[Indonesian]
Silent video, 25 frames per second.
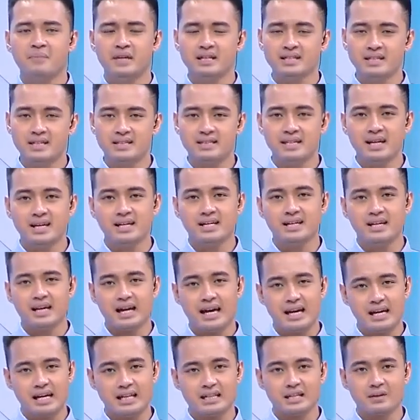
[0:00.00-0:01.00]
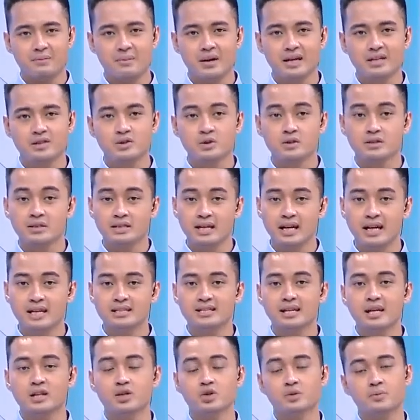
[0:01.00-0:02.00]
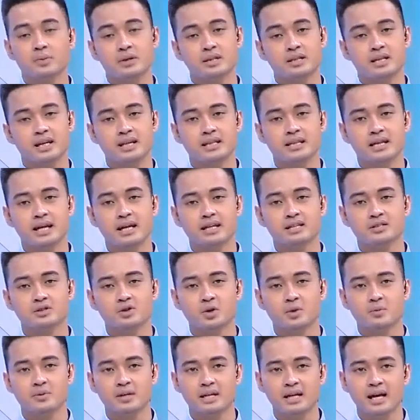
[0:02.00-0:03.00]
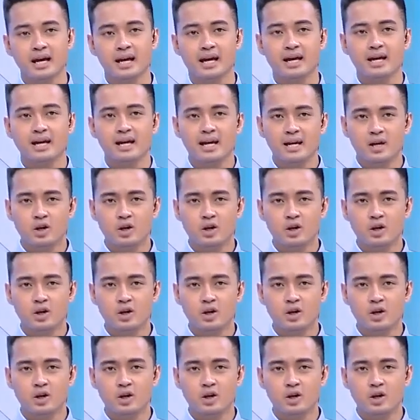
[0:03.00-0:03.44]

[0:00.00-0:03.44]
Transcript: bisa jadi Anda termasuk salah satu penderita insomnia.